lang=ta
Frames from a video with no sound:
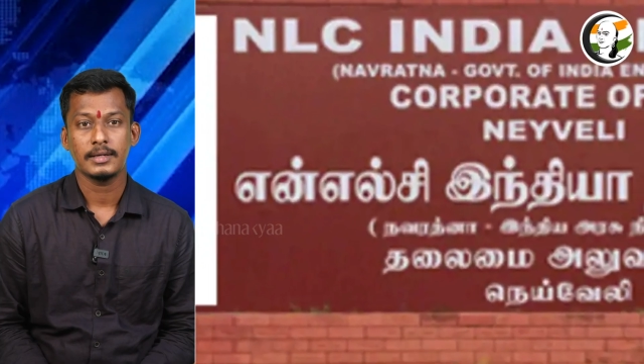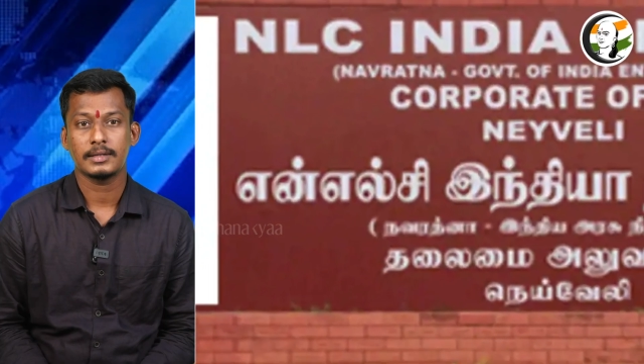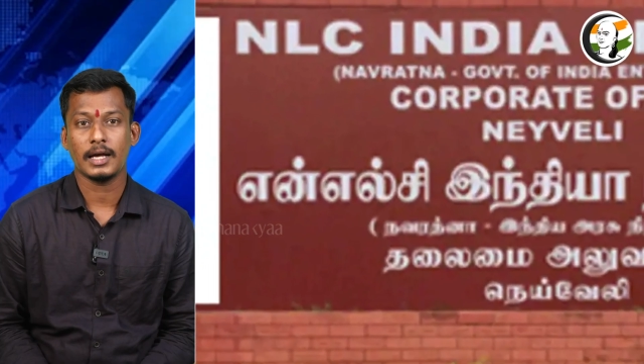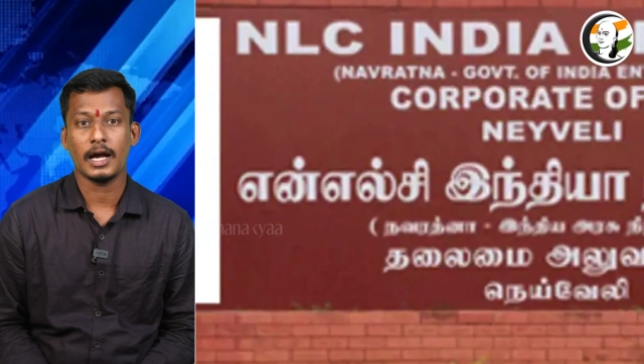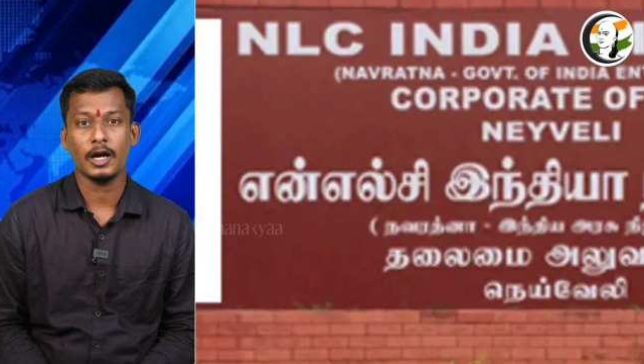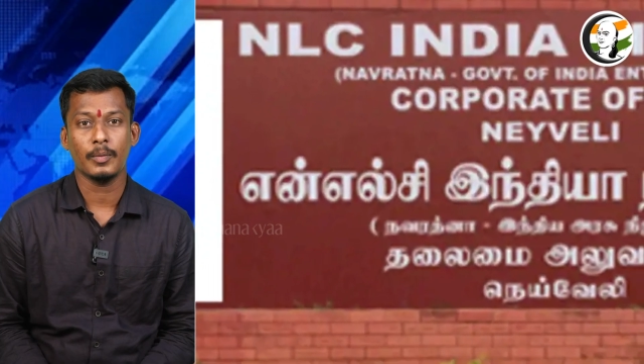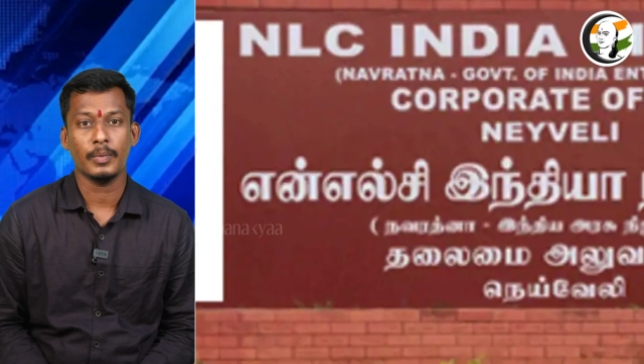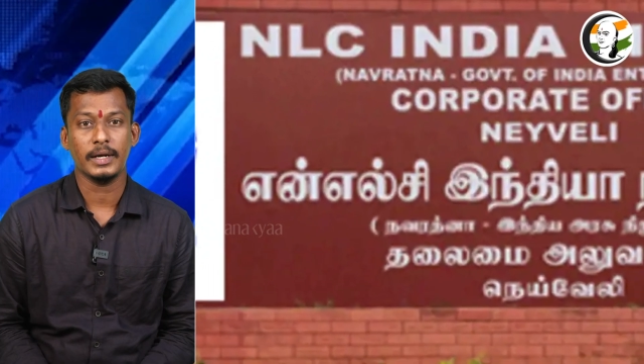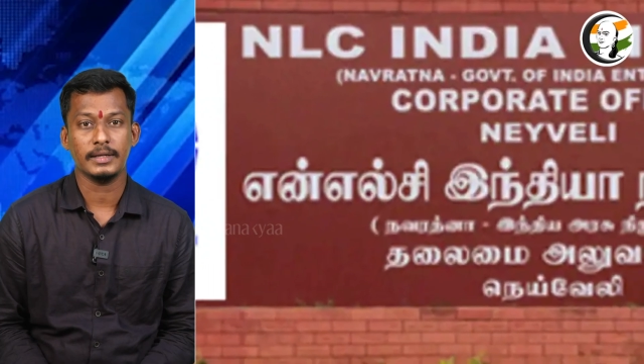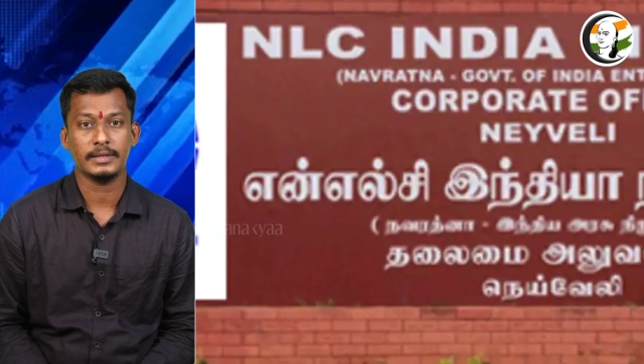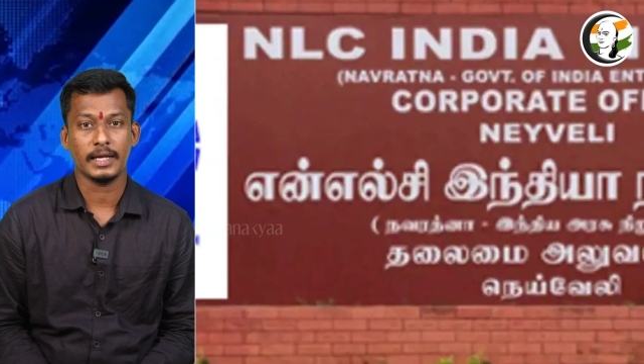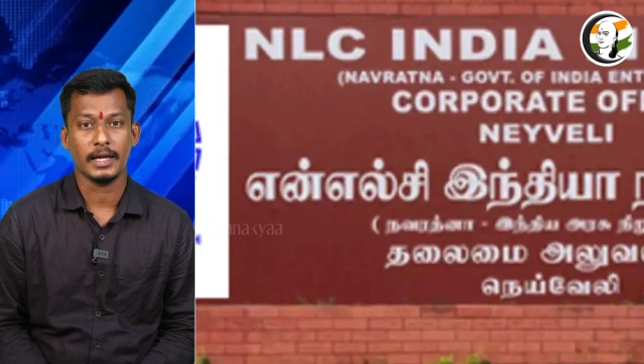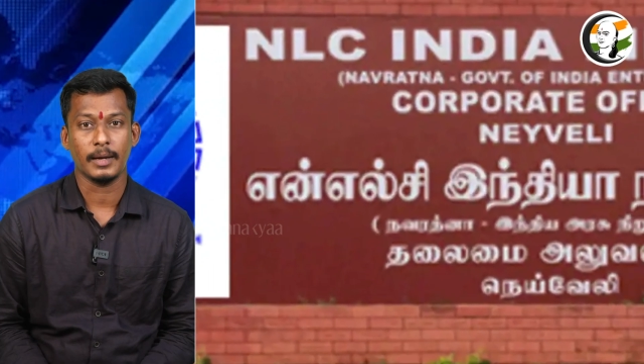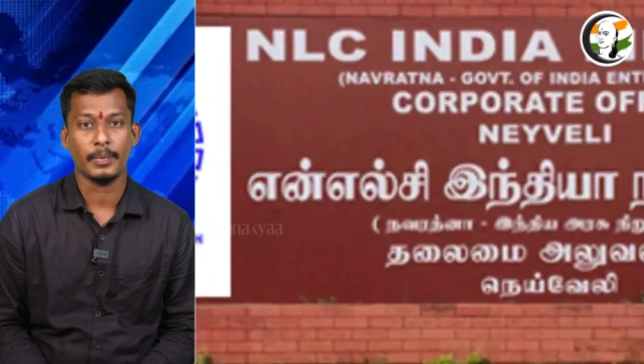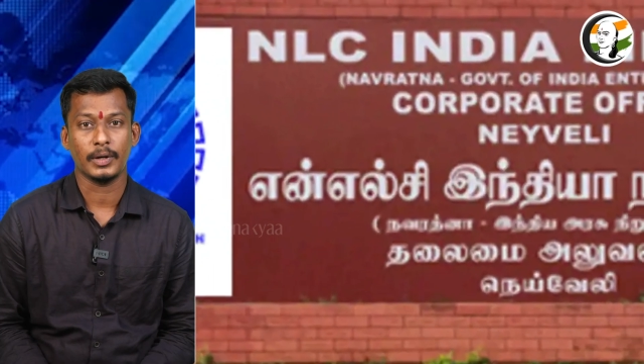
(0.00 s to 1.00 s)
சாகுபடி
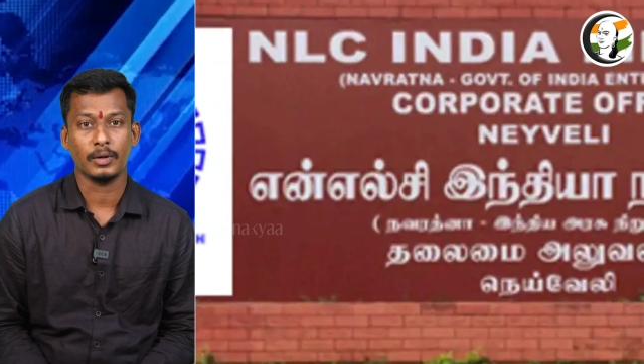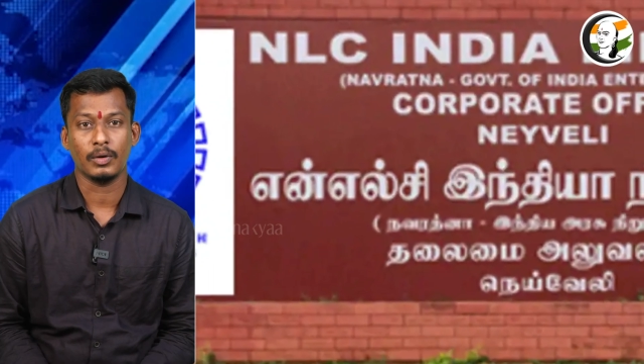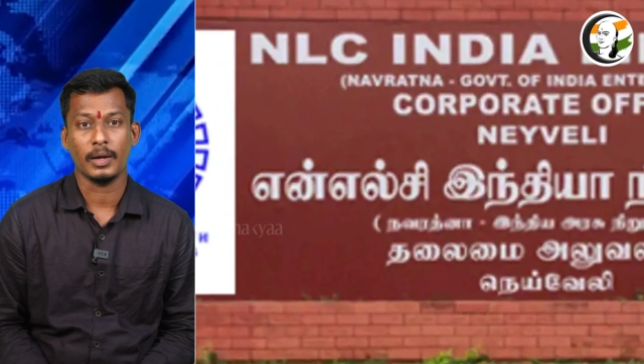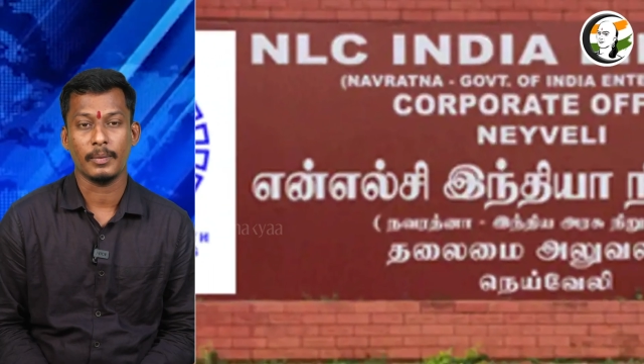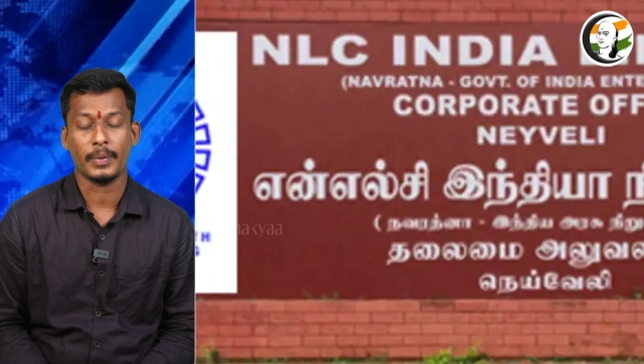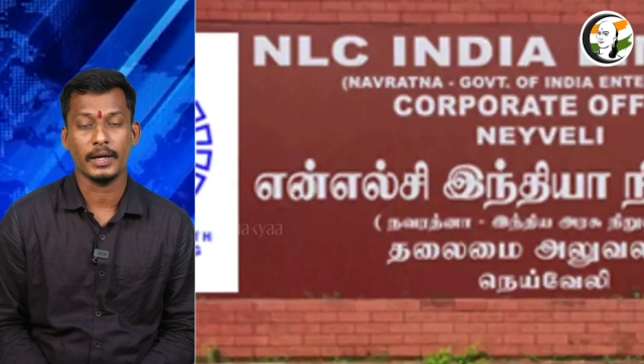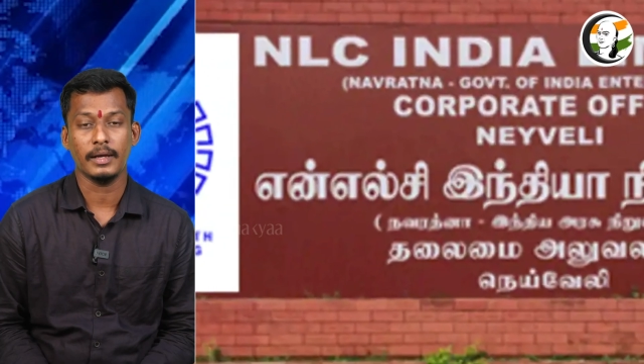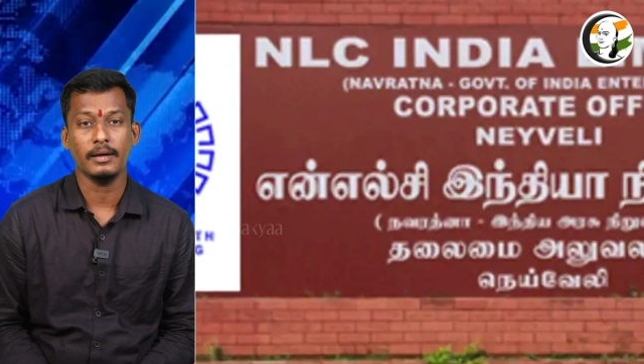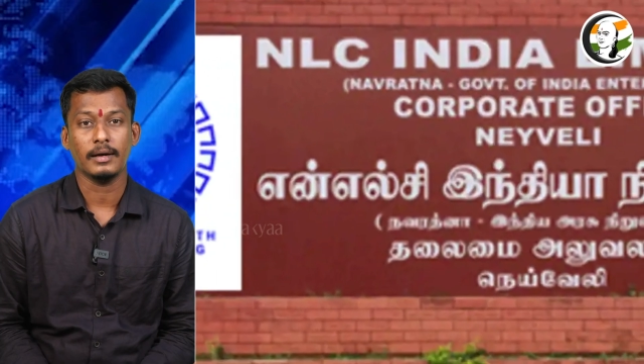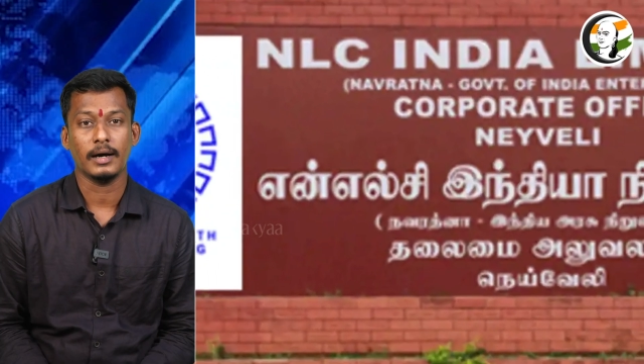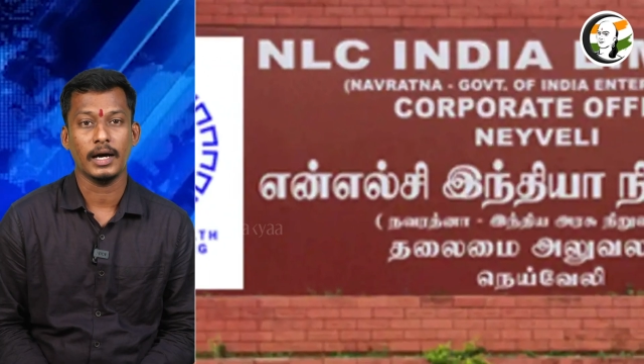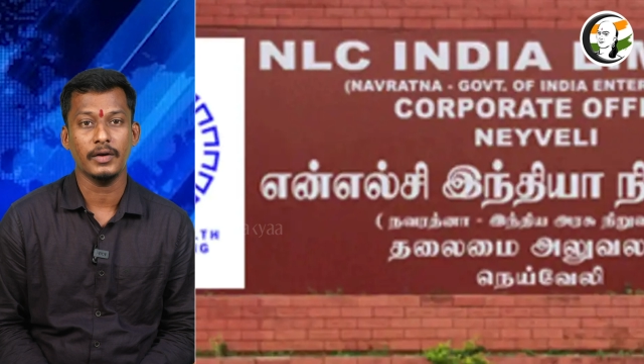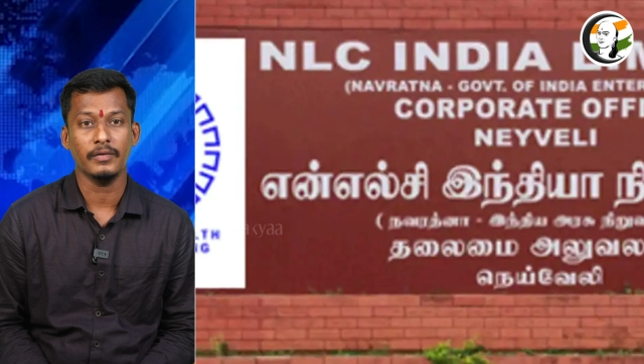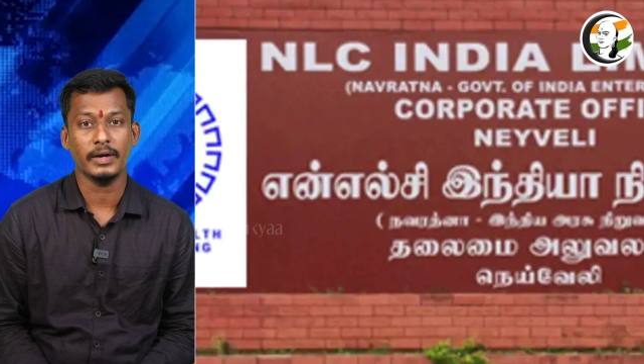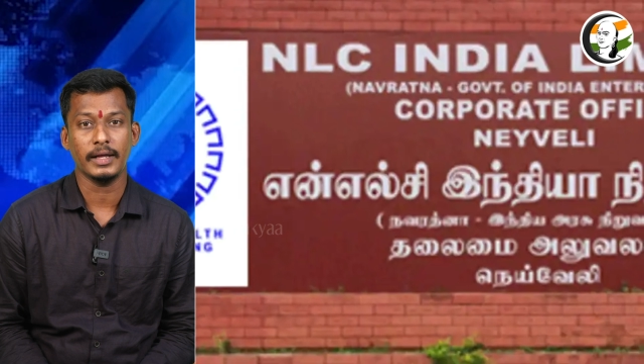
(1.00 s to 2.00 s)
செய்யப்பட்டுள்ள பயிர்
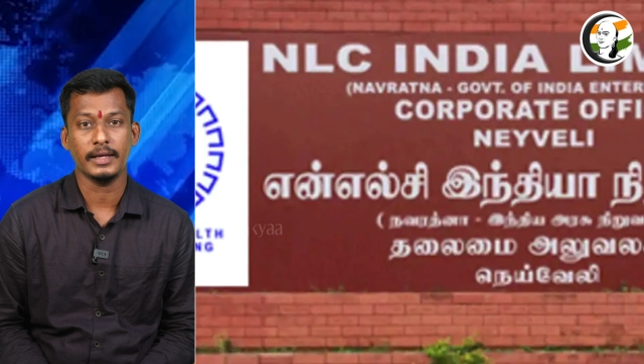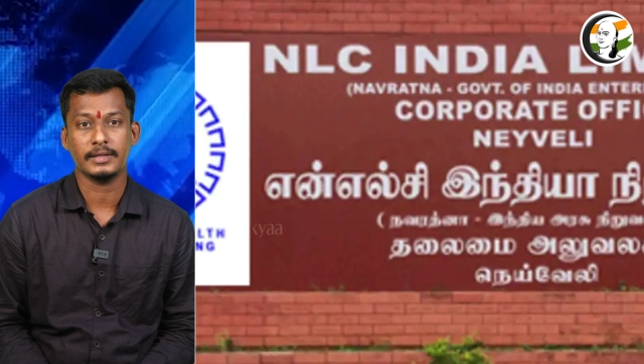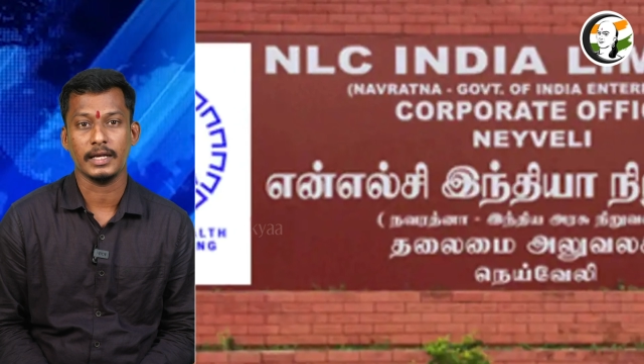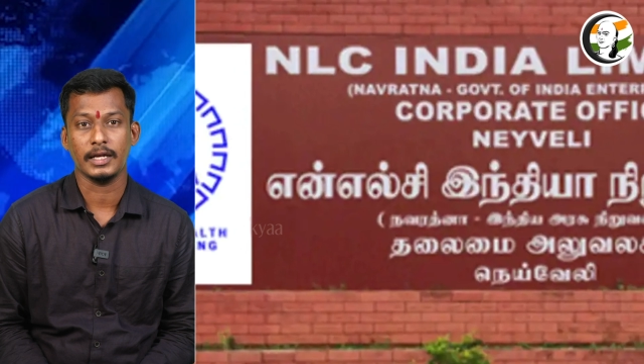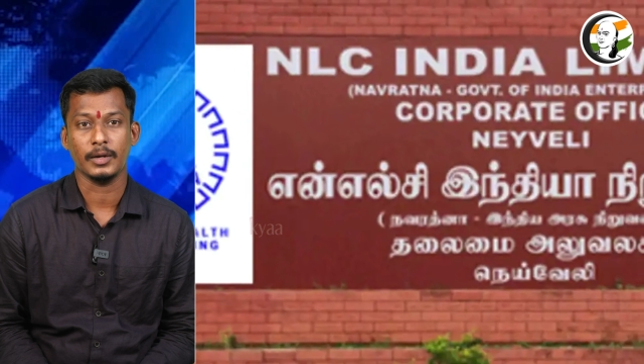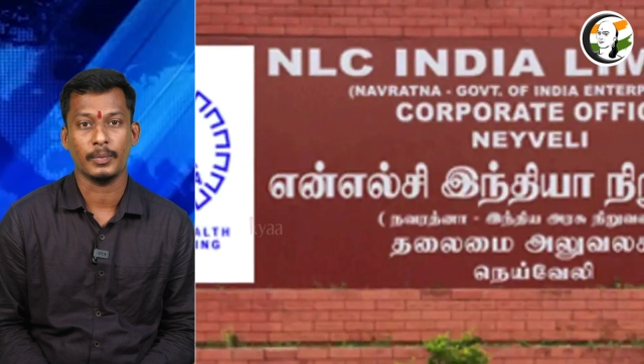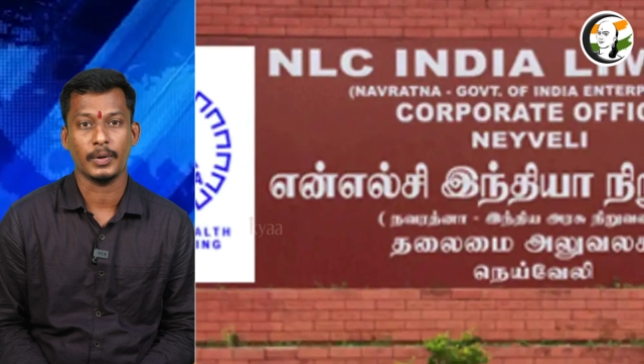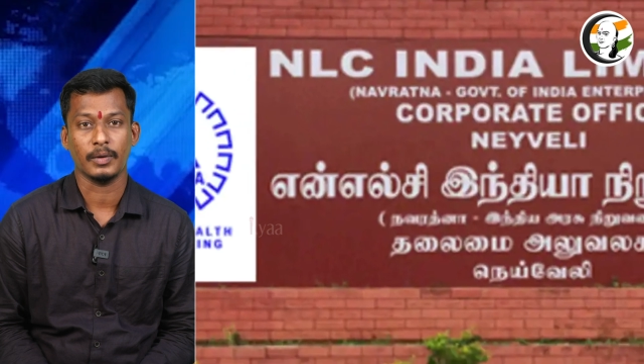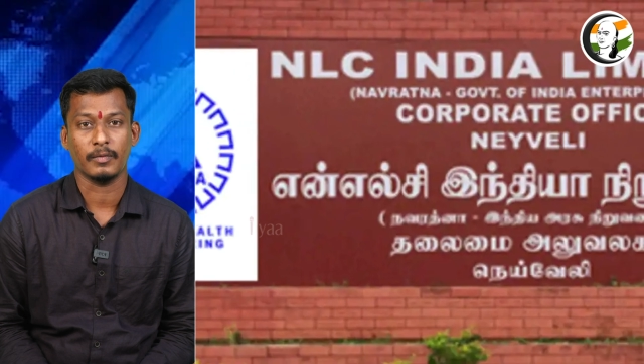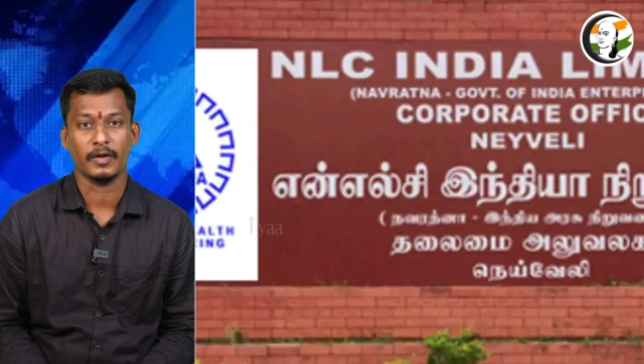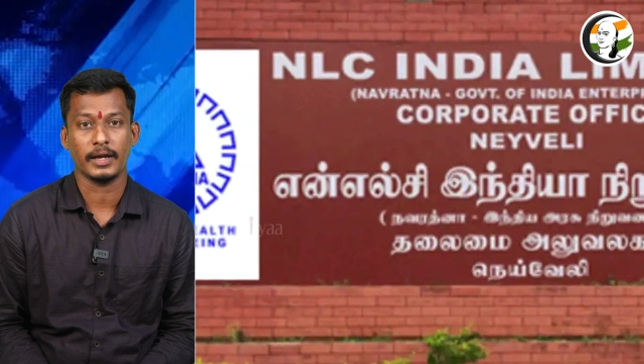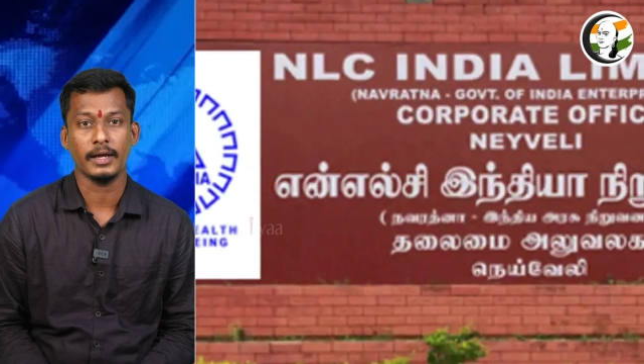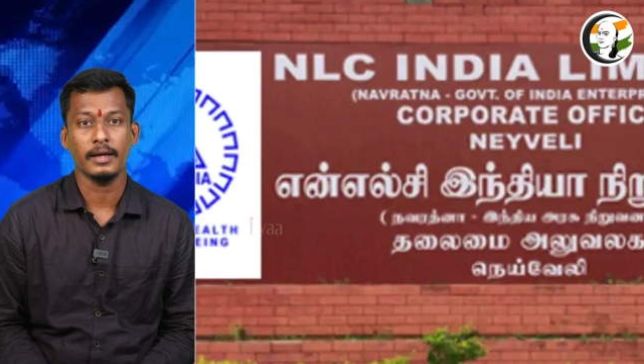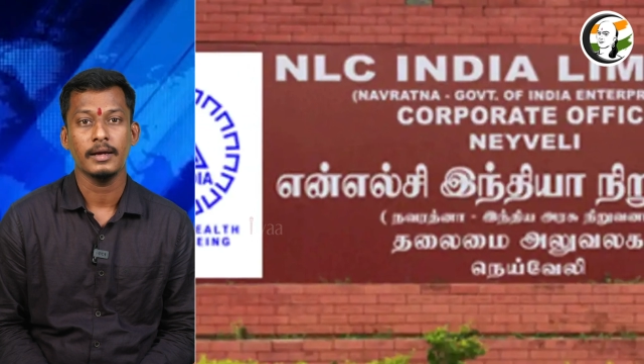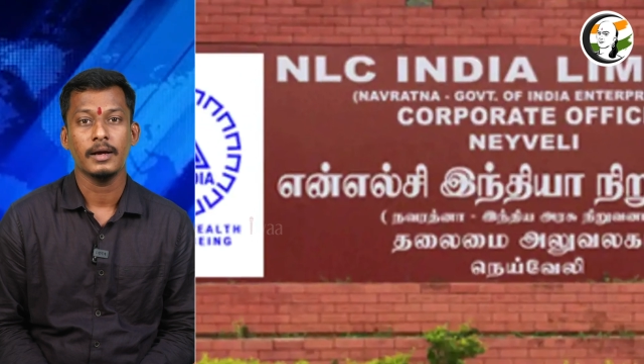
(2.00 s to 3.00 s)
அறுவடை செய்யப்படும் வரை